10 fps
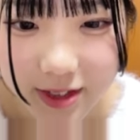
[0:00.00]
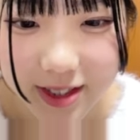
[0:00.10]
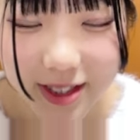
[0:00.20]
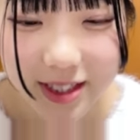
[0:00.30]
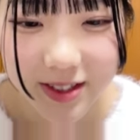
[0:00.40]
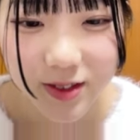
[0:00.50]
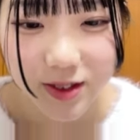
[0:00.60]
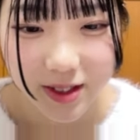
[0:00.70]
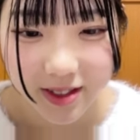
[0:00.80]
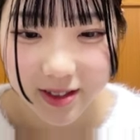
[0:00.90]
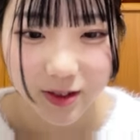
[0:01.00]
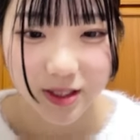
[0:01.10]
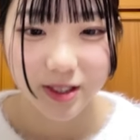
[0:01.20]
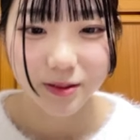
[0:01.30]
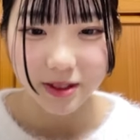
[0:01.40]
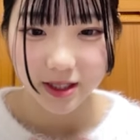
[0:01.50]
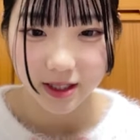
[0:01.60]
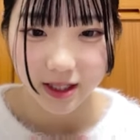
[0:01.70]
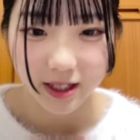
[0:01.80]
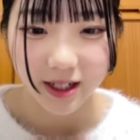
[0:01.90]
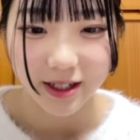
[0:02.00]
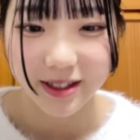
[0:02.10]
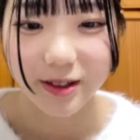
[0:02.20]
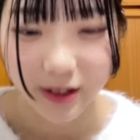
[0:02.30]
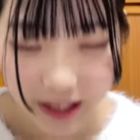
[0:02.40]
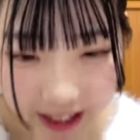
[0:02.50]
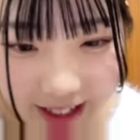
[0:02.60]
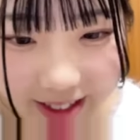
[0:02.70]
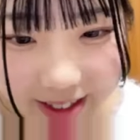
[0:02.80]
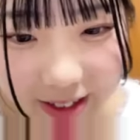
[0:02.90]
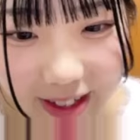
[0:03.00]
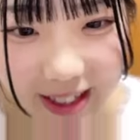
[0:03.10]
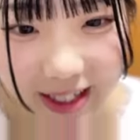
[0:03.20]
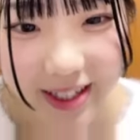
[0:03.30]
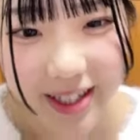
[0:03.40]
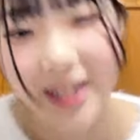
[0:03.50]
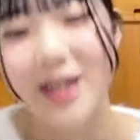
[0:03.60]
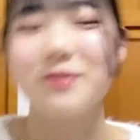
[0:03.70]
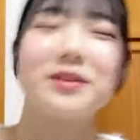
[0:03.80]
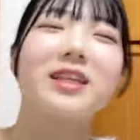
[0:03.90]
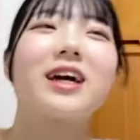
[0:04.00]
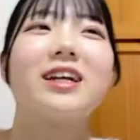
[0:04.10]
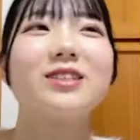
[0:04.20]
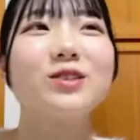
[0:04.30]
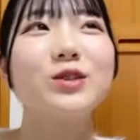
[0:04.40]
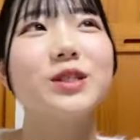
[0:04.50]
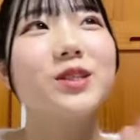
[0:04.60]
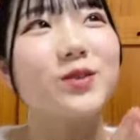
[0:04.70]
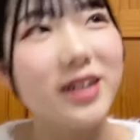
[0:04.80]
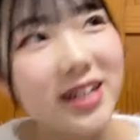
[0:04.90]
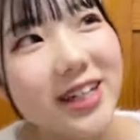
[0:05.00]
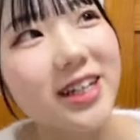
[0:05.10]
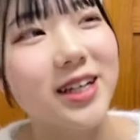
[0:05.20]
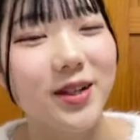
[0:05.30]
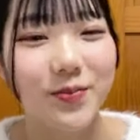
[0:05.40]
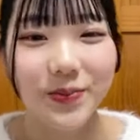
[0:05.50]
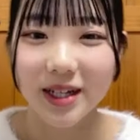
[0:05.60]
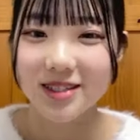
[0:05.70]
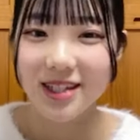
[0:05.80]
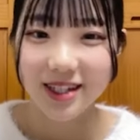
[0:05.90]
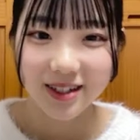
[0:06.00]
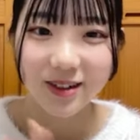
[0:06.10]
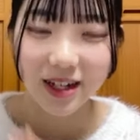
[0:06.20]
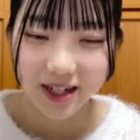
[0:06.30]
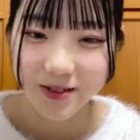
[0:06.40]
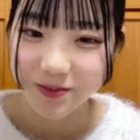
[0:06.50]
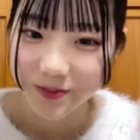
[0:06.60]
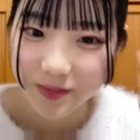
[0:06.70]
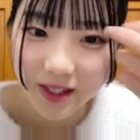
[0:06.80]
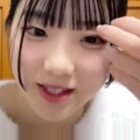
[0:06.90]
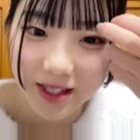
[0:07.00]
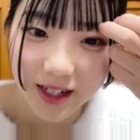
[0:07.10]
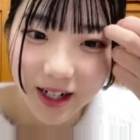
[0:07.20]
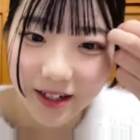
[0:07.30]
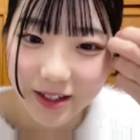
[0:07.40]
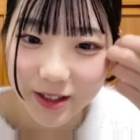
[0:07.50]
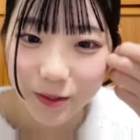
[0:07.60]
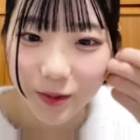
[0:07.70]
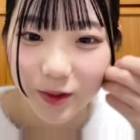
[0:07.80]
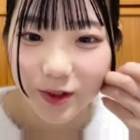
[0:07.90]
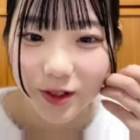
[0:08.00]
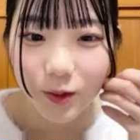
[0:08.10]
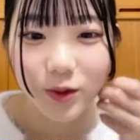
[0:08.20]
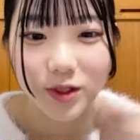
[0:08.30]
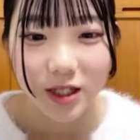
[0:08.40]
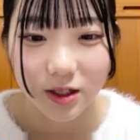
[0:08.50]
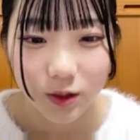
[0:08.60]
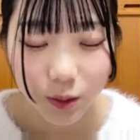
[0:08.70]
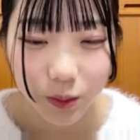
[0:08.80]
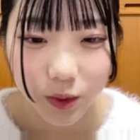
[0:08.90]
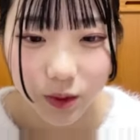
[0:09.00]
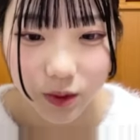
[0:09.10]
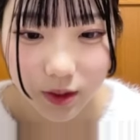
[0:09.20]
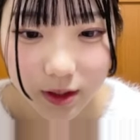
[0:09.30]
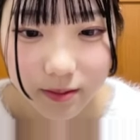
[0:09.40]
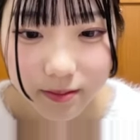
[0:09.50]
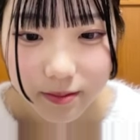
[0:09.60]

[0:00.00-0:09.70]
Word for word: 赤十字私も助けられたのでねそれにまあだからそういう人がたくさんいるから助けられる人も多い多くなると思うので。